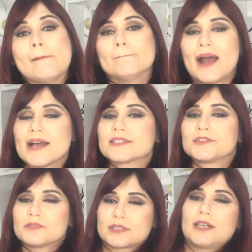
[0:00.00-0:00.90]
Mas se
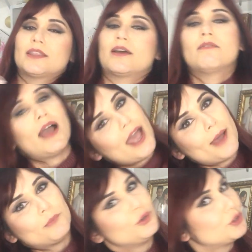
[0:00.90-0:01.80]
você não
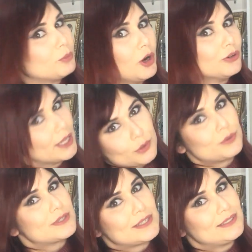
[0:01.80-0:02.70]
é muito bom na
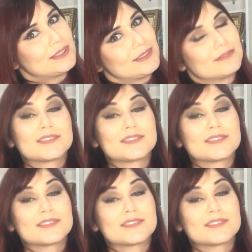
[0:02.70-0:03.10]
cozinha,